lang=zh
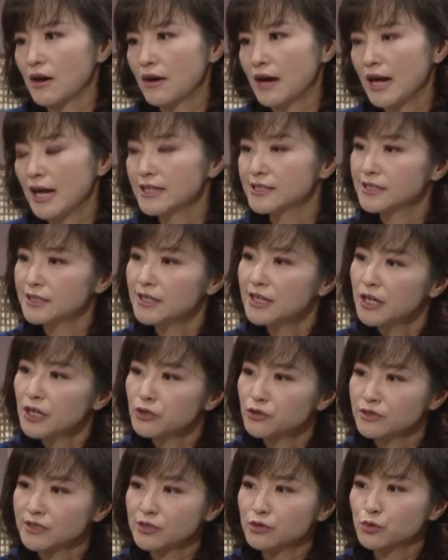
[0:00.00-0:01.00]
还是
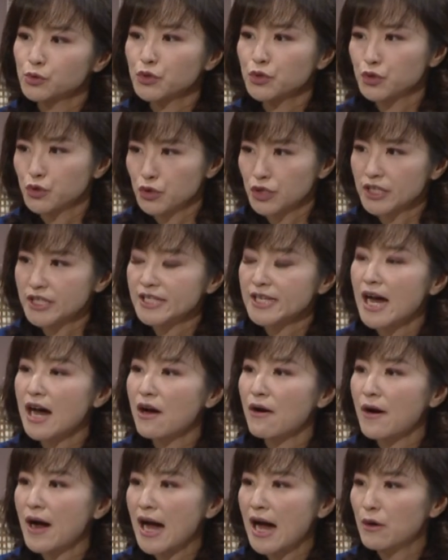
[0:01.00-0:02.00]
就是说学校
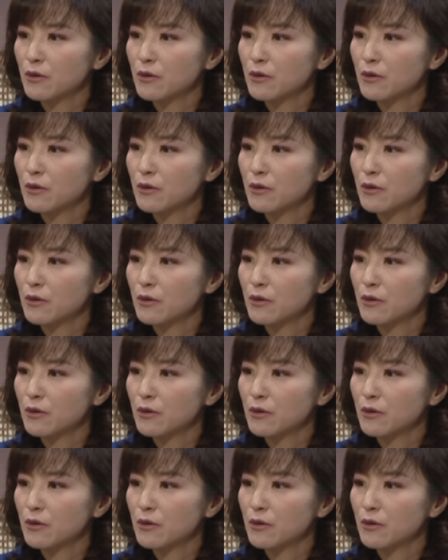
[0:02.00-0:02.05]
啊，